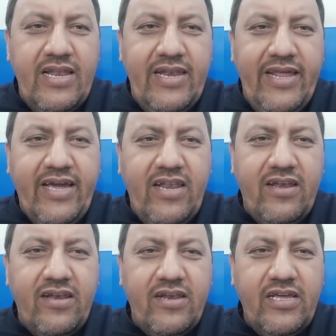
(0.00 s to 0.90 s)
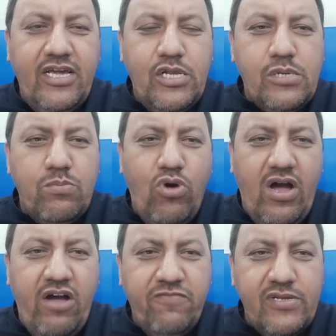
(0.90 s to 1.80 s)
लेकिन इस
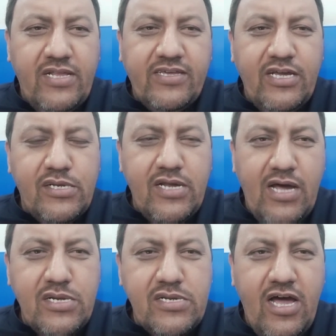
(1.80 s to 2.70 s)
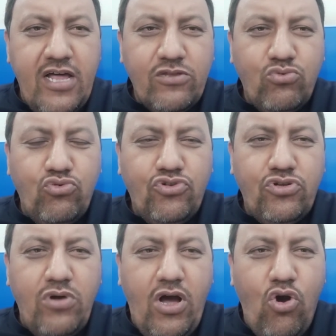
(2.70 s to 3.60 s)
मुहाफ़त के साथ साथ कुछ
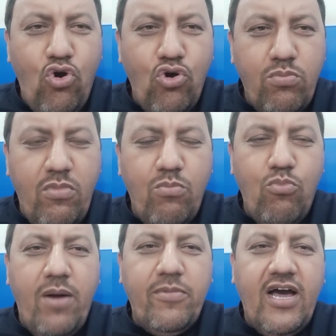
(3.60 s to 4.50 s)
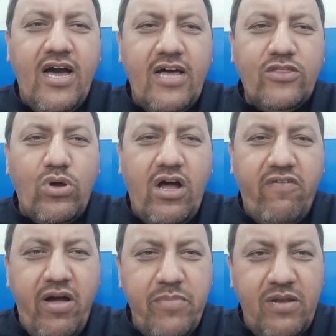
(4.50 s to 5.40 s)
और मामलात और
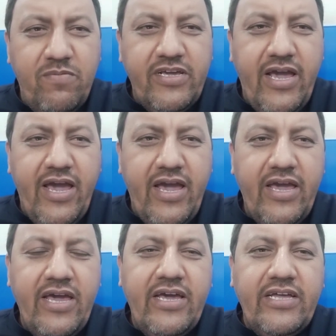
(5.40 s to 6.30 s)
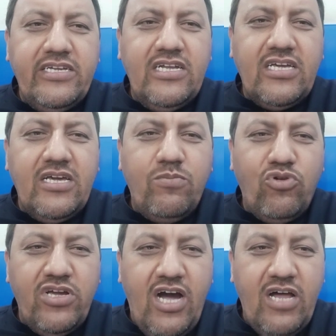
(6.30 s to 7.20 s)
अवामिल भी हैं जिनकी
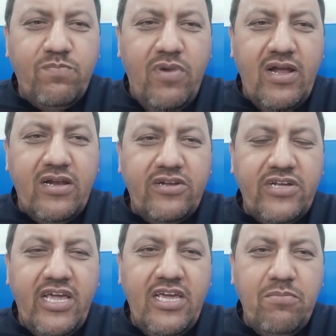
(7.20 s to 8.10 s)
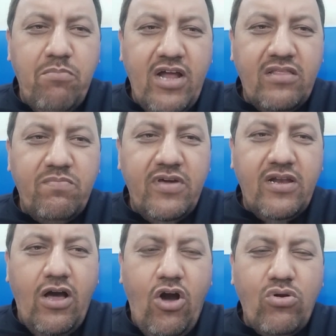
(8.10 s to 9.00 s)
बुनियाद पर यही मर्द
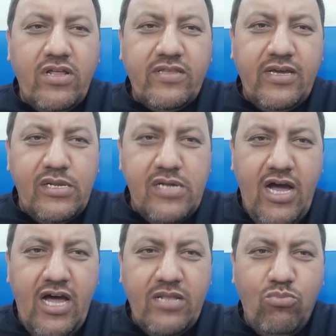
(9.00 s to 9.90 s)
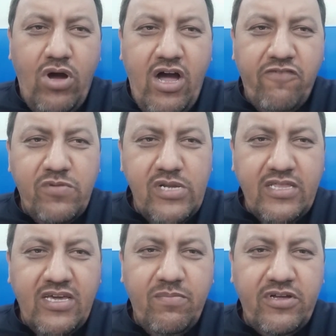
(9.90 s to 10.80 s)
फिर औरत के साथ मुहाफ़त
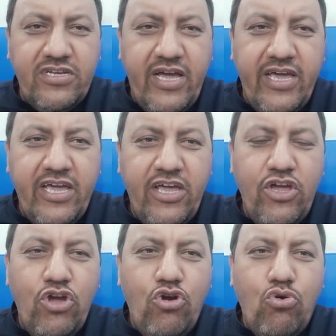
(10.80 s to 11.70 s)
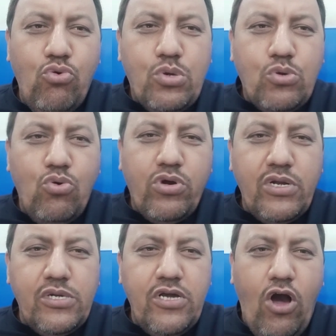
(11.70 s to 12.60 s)
के बजाय उसको
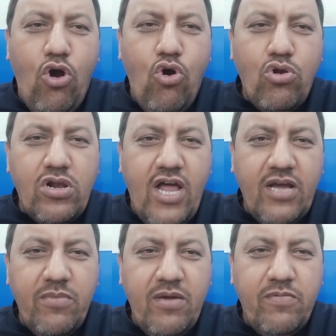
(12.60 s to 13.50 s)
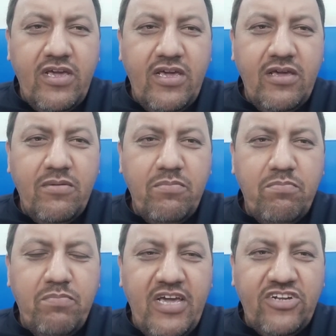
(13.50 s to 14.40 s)
किसी और रंग में भी
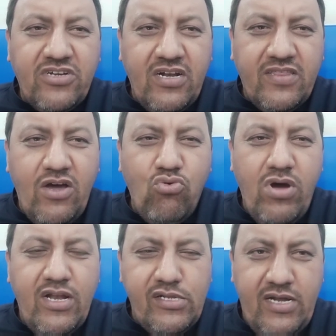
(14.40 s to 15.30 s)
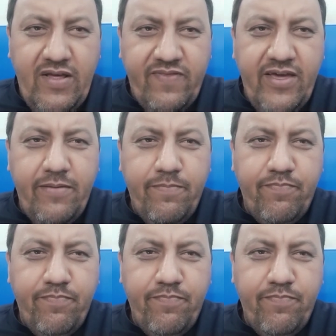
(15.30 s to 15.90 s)
पेश करता हुआ नज़र आता है